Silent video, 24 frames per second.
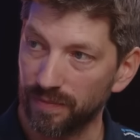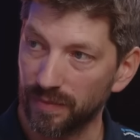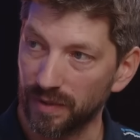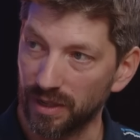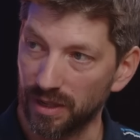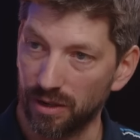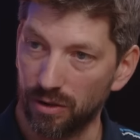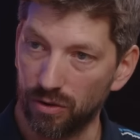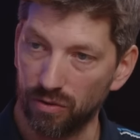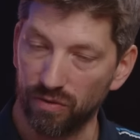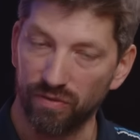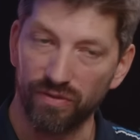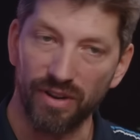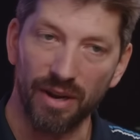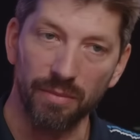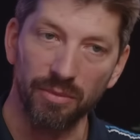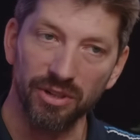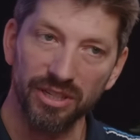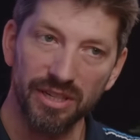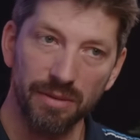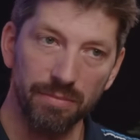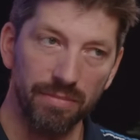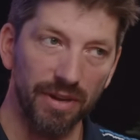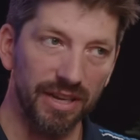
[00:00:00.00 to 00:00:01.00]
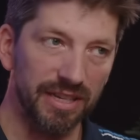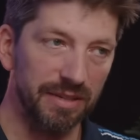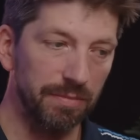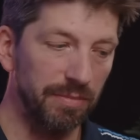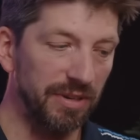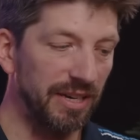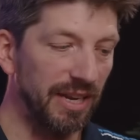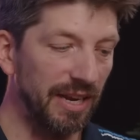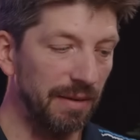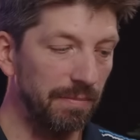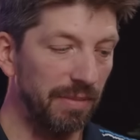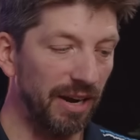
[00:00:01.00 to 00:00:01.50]
Genau, wenn man die
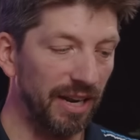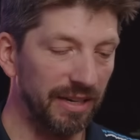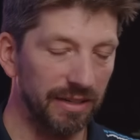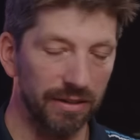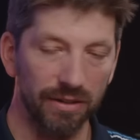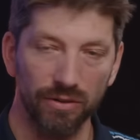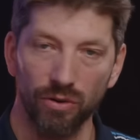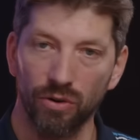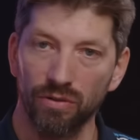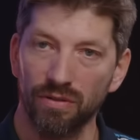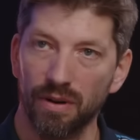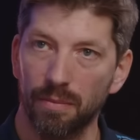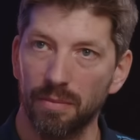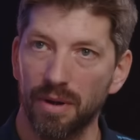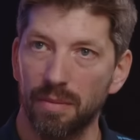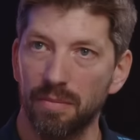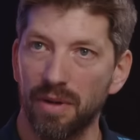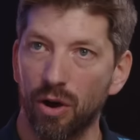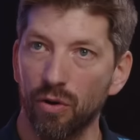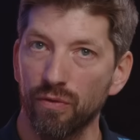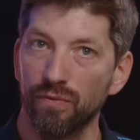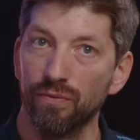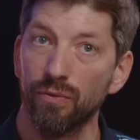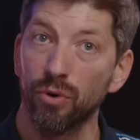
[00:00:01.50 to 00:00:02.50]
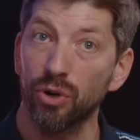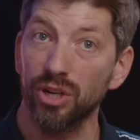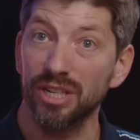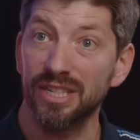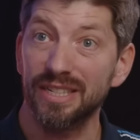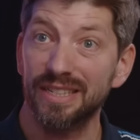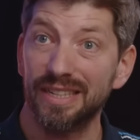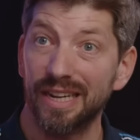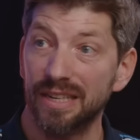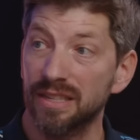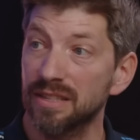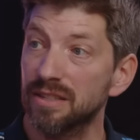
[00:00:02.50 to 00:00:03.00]
SPD-Platten irgendwann beim Laufen
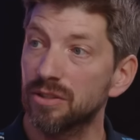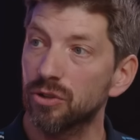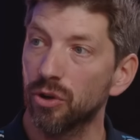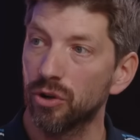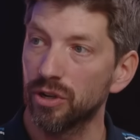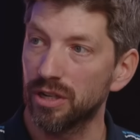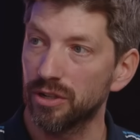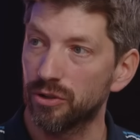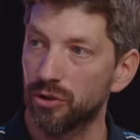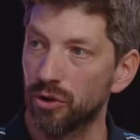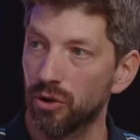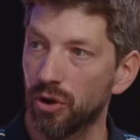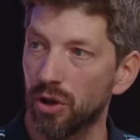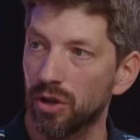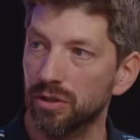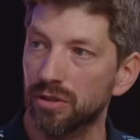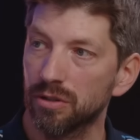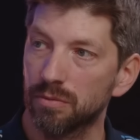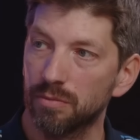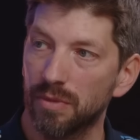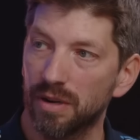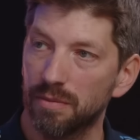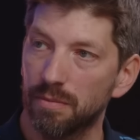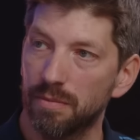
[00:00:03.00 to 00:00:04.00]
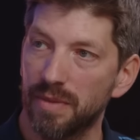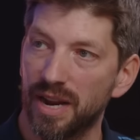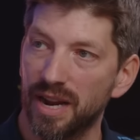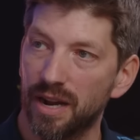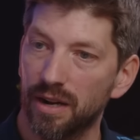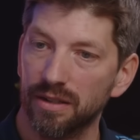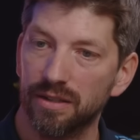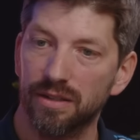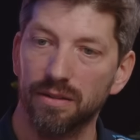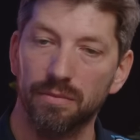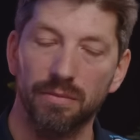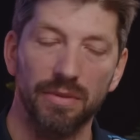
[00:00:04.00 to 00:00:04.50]
wirklich ganz deutlich hört und man
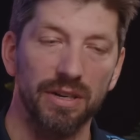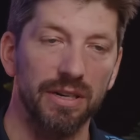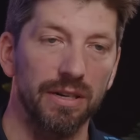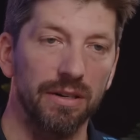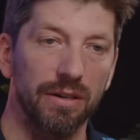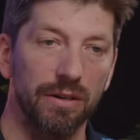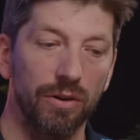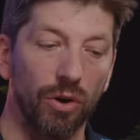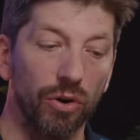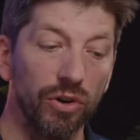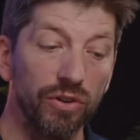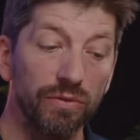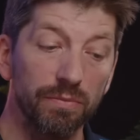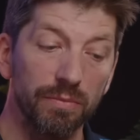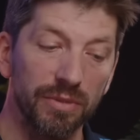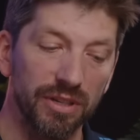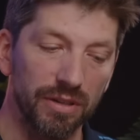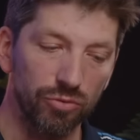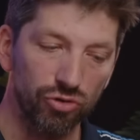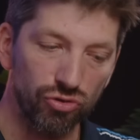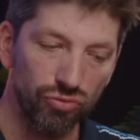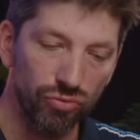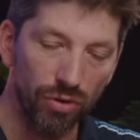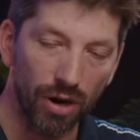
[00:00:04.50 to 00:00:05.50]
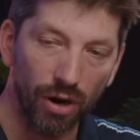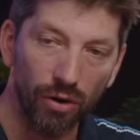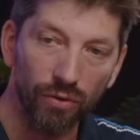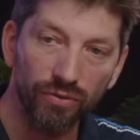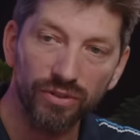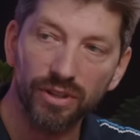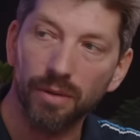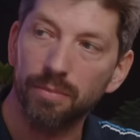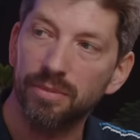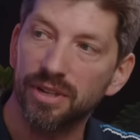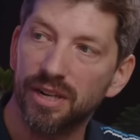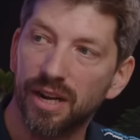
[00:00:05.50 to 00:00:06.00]
merkt, man läuft mit dem Schuh auf
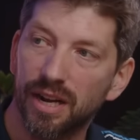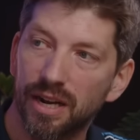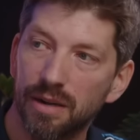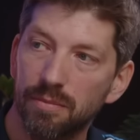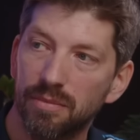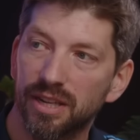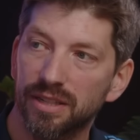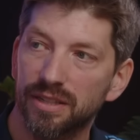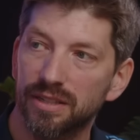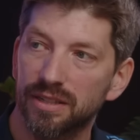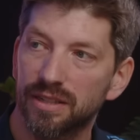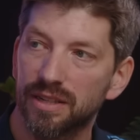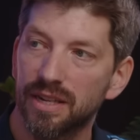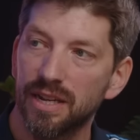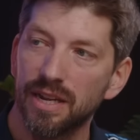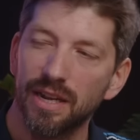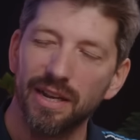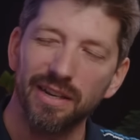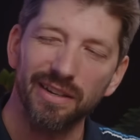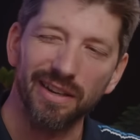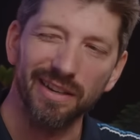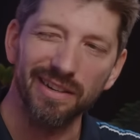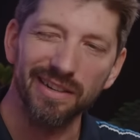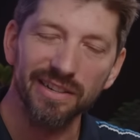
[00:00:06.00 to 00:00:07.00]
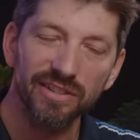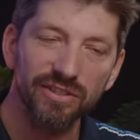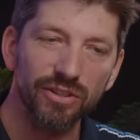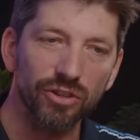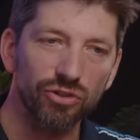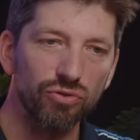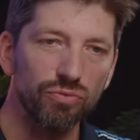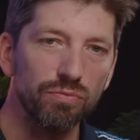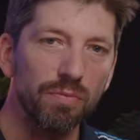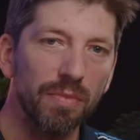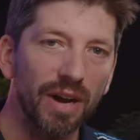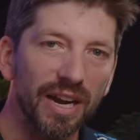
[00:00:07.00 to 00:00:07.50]
der Pedalplatte, dann ist der
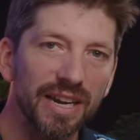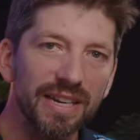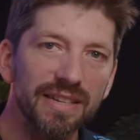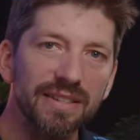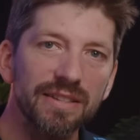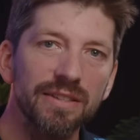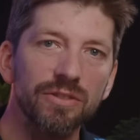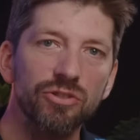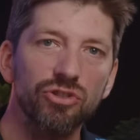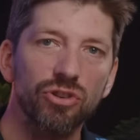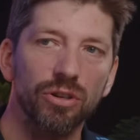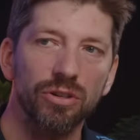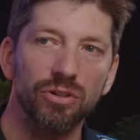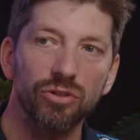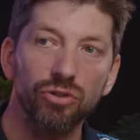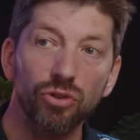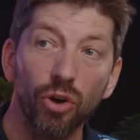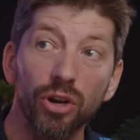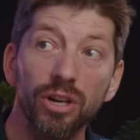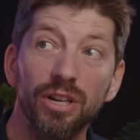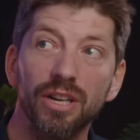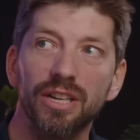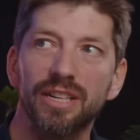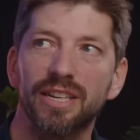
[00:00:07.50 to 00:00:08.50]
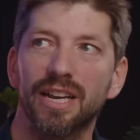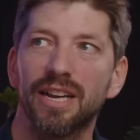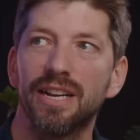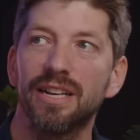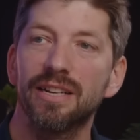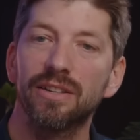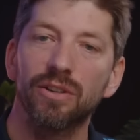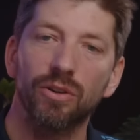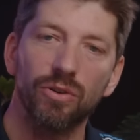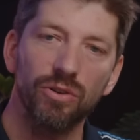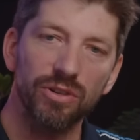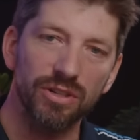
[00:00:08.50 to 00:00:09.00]
Schuh meistens schon deutlich
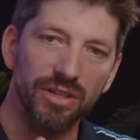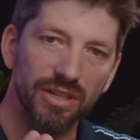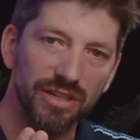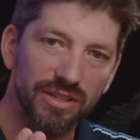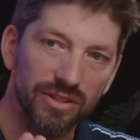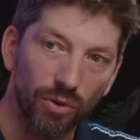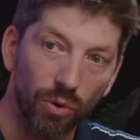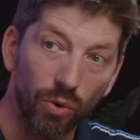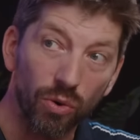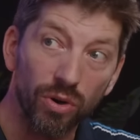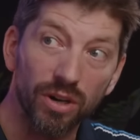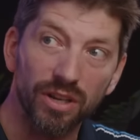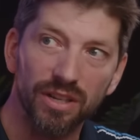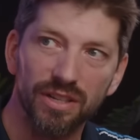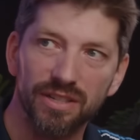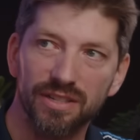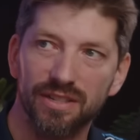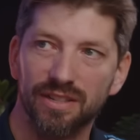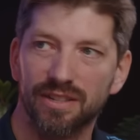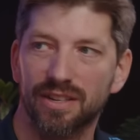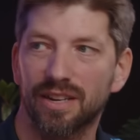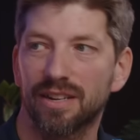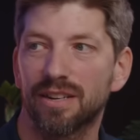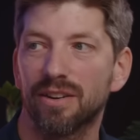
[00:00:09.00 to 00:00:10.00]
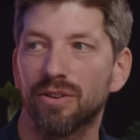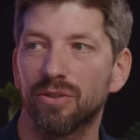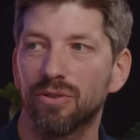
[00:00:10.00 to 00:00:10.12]
älter und die Sohle ist dann äh,